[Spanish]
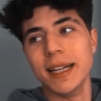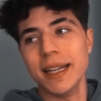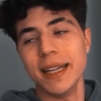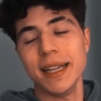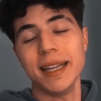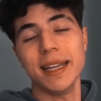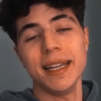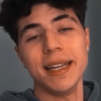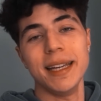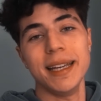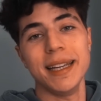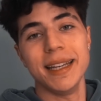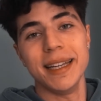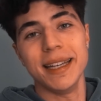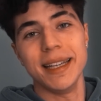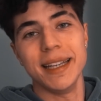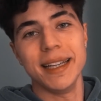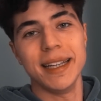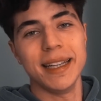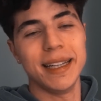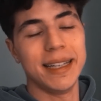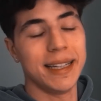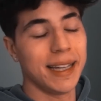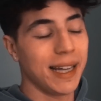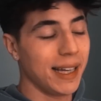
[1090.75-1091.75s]

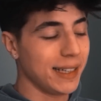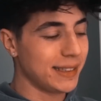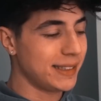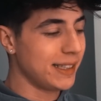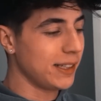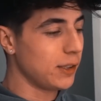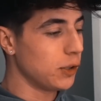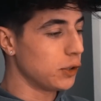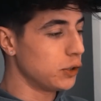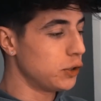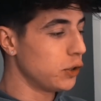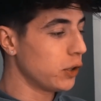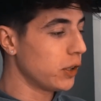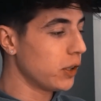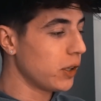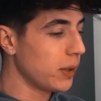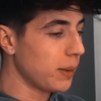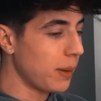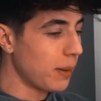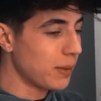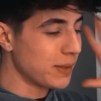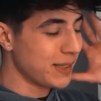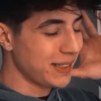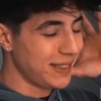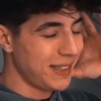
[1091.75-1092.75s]
y, y nada chicos, yo creo que
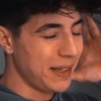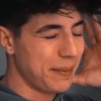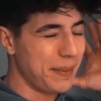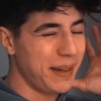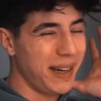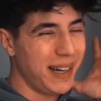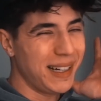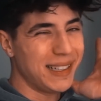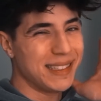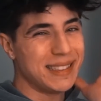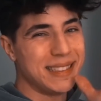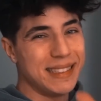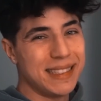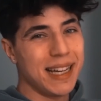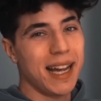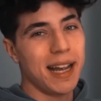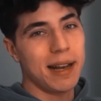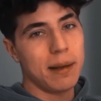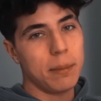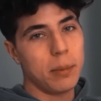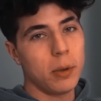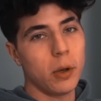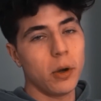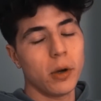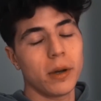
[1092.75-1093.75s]
vamos a terminar ya
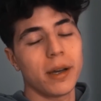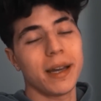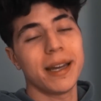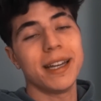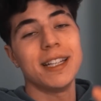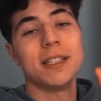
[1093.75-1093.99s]
el vlog,